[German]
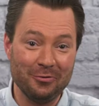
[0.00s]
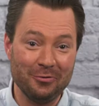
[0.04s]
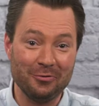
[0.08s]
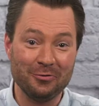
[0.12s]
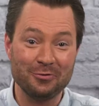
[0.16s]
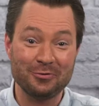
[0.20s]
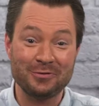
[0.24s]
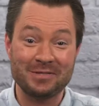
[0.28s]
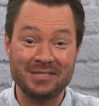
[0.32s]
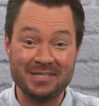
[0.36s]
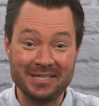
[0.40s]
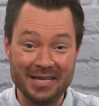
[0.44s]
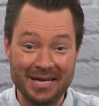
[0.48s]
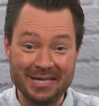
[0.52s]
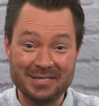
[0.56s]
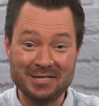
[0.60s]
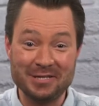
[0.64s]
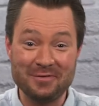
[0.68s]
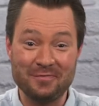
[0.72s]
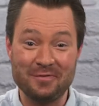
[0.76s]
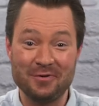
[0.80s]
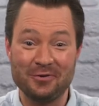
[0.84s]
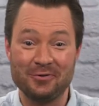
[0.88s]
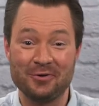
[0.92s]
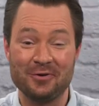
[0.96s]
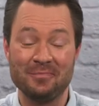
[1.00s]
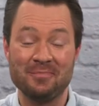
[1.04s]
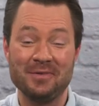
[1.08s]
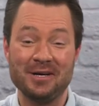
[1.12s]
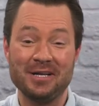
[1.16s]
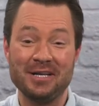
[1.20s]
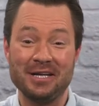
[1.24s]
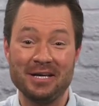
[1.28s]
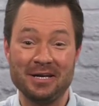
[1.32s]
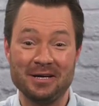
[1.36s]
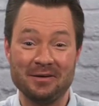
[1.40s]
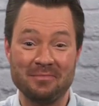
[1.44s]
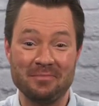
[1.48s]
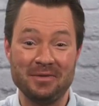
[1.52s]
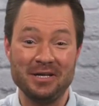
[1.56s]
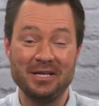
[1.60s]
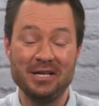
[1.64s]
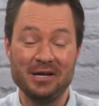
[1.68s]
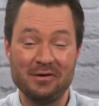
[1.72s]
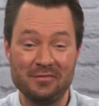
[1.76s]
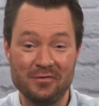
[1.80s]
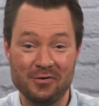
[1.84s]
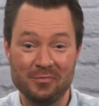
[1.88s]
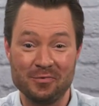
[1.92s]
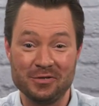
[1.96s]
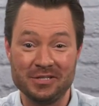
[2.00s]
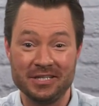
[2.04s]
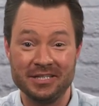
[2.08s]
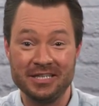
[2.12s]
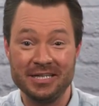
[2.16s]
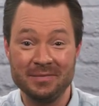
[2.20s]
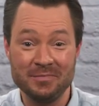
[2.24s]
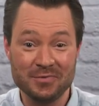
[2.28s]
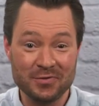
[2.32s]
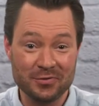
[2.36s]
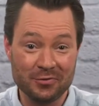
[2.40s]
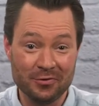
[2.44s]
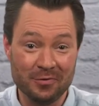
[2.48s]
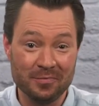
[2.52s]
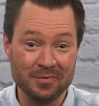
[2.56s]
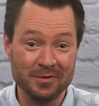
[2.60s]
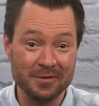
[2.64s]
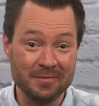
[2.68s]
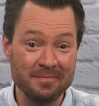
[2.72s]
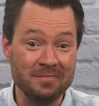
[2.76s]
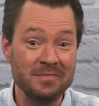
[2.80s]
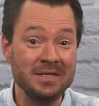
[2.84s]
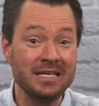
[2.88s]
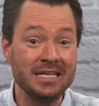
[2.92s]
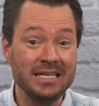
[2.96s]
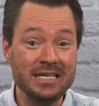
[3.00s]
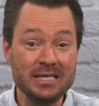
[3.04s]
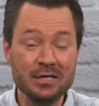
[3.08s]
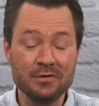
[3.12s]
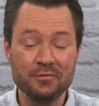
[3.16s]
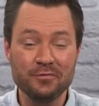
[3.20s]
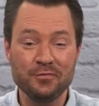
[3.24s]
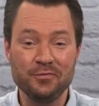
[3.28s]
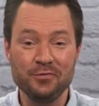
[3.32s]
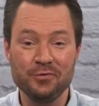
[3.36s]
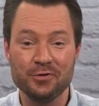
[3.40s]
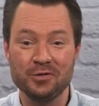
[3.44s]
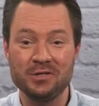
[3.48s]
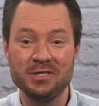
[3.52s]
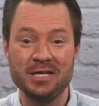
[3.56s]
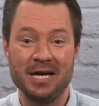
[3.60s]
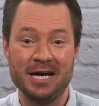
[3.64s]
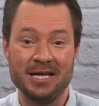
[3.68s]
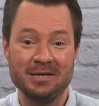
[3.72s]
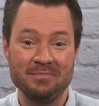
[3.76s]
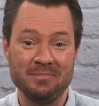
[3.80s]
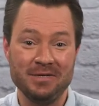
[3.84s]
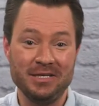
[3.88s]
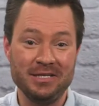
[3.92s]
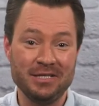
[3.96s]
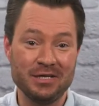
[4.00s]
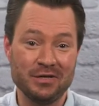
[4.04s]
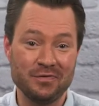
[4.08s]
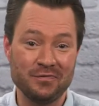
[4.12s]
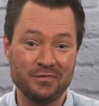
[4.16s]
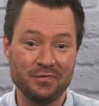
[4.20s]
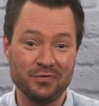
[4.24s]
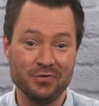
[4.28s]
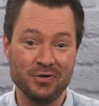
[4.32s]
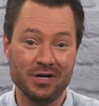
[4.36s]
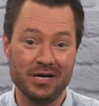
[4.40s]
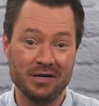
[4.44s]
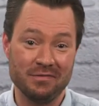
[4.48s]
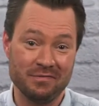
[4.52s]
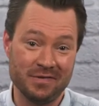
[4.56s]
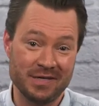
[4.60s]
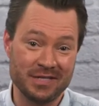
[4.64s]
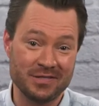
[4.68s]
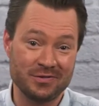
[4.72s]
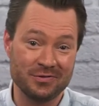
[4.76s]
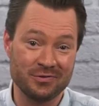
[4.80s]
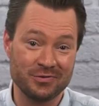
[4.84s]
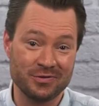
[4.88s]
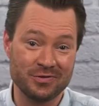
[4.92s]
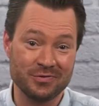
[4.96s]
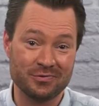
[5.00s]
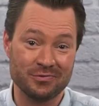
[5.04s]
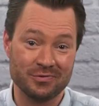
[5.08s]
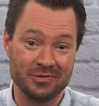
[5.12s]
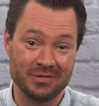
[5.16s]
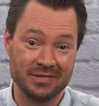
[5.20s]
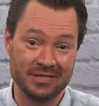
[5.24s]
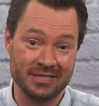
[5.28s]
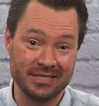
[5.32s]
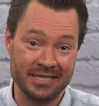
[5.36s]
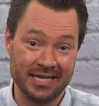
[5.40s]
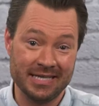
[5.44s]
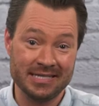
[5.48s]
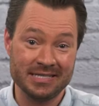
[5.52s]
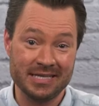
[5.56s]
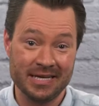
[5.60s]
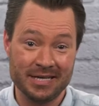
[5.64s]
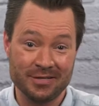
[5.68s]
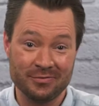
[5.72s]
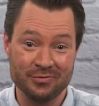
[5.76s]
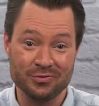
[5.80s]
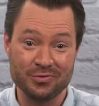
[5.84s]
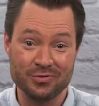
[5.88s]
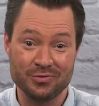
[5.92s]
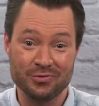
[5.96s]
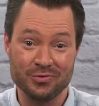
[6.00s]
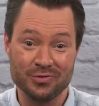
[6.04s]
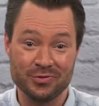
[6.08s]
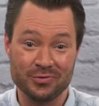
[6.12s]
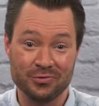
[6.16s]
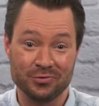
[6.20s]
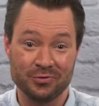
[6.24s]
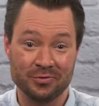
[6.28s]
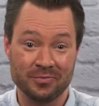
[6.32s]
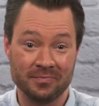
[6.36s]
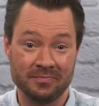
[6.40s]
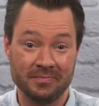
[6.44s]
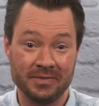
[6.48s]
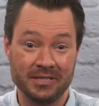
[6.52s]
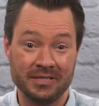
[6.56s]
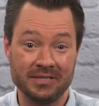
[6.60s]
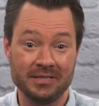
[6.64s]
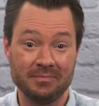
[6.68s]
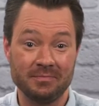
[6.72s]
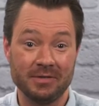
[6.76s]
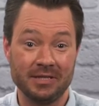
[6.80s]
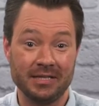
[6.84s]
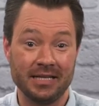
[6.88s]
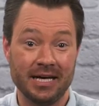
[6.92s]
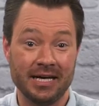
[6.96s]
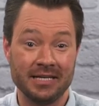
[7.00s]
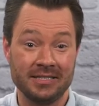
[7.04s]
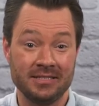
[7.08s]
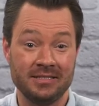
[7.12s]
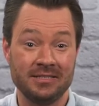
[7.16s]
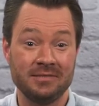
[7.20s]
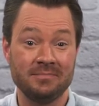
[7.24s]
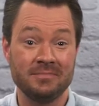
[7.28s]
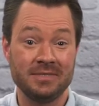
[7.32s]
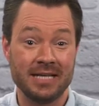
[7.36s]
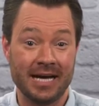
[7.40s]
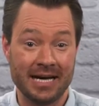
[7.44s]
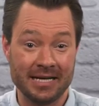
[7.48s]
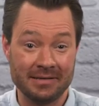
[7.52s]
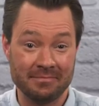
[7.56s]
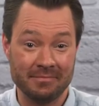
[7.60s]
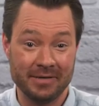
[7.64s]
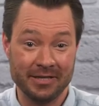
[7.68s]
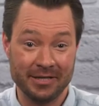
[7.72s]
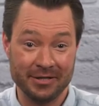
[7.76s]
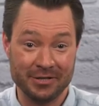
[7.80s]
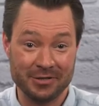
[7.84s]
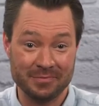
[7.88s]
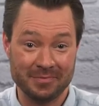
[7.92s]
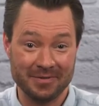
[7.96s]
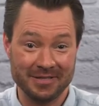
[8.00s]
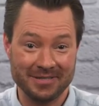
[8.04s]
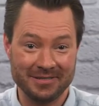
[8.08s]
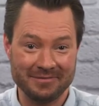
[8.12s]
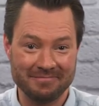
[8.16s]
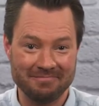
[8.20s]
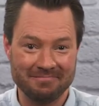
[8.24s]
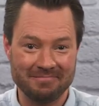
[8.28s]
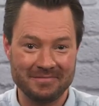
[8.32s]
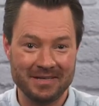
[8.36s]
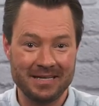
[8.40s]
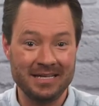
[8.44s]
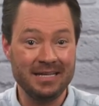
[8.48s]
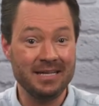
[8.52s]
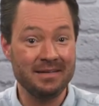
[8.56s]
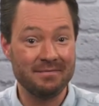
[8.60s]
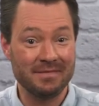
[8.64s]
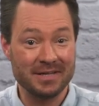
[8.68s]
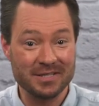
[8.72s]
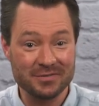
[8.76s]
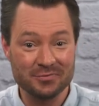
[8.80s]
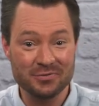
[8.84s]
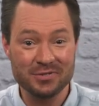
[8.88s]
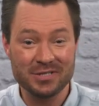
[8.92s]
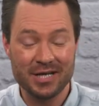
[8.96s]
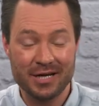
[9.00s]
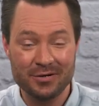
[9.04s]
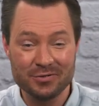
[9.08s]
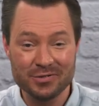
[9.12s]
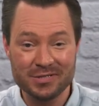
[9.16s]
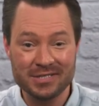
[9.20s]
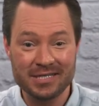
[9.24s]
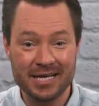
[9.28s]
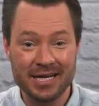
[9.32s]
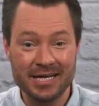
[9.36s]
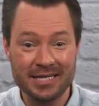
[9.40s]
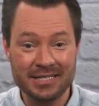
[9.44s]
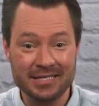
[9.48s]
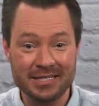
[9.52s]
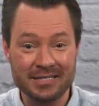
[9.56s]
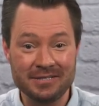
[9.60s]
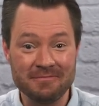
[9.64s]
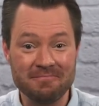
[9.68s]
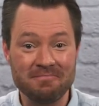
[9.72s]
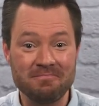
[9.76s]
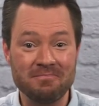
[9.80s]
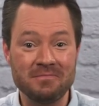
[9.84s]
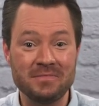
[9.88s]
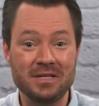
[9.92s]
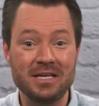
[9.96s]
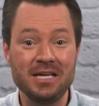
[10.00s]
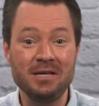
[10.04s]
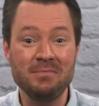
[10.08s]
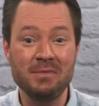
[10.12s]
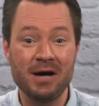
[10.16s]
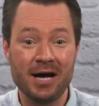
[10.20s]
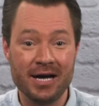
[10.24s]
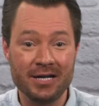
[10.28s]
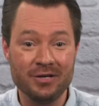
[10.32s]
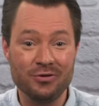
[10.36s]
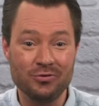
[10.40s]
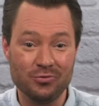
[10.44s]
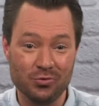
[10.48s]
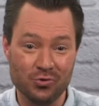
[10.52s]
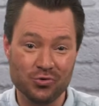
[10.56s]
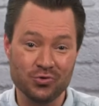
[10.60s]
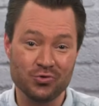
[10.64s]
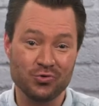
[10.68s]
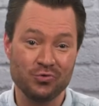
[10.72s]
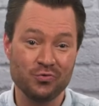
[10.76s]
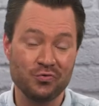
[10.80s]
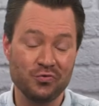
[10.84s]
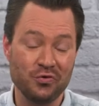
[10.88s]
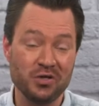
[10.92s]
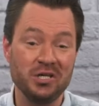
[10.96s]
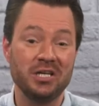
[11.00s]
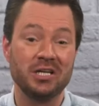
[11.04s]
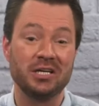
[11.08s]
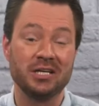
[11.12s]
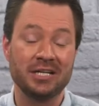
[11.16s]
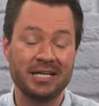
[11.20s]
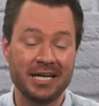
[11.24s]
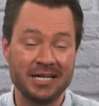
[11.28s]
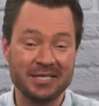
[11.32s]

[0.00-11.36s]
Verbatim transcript: Hallo und herzlich willkommen bei der Mediaform Unternehmensgruppe, Ihr führender Anbieter für Erfassungs- und Kennzeichnungslösungen mit begleitendem Datenmanagement. Was uns auszeichnet, immer eine Lösung für Ihre